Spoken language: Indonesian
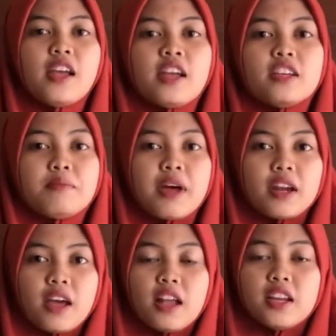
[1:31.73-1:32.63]
di
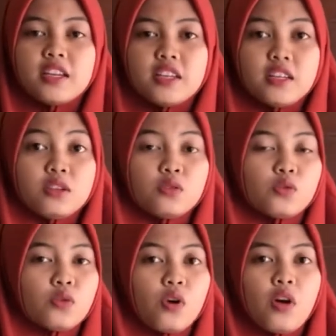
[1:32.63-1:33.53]
mana hal ini
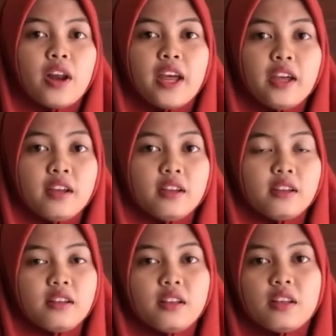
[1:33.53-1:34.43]
didukung oleh
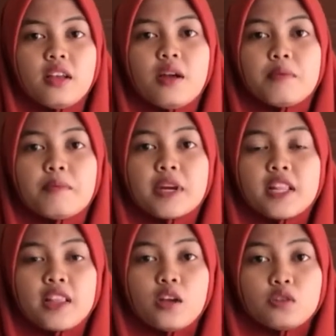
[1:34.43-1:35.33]

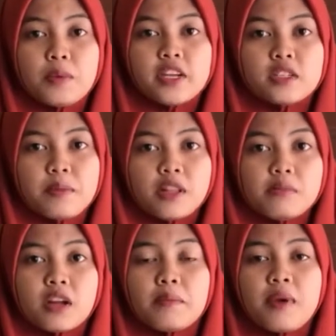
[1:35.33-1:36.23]
pemerintah supaya cepat
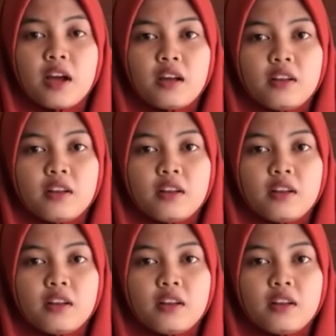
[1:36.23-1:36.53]
berkembang.